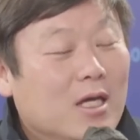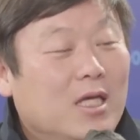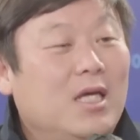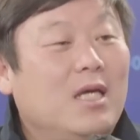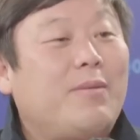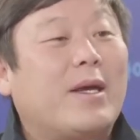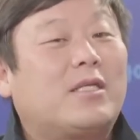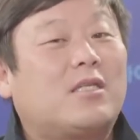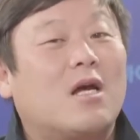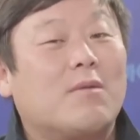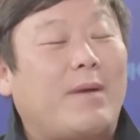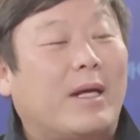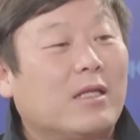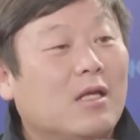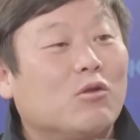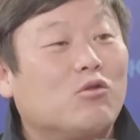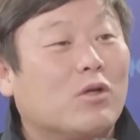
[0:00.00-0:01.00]
이백석을
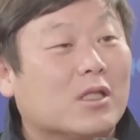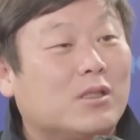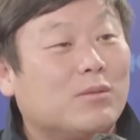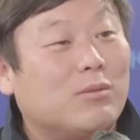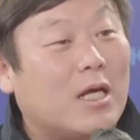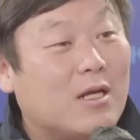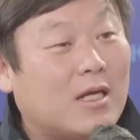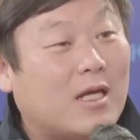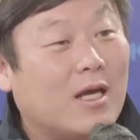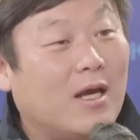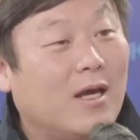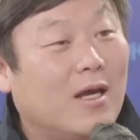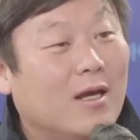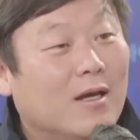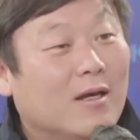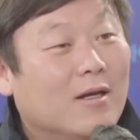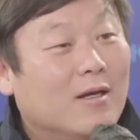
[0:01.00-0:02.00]
만들어주겠습니다.
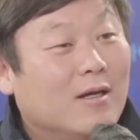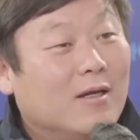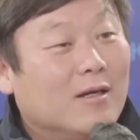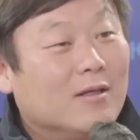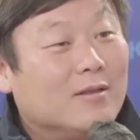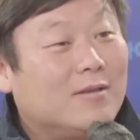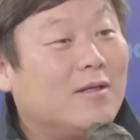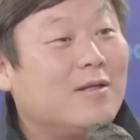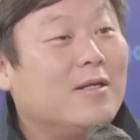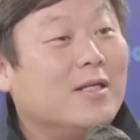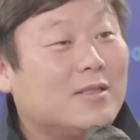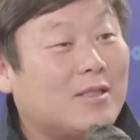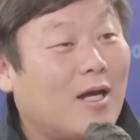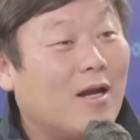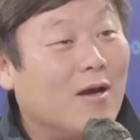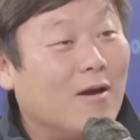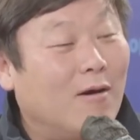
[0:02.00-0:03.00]
이렇게
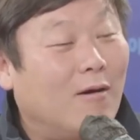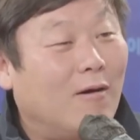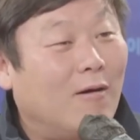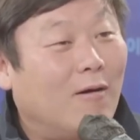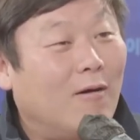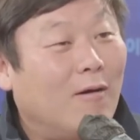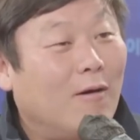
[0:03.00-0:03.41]
선언했잖아요.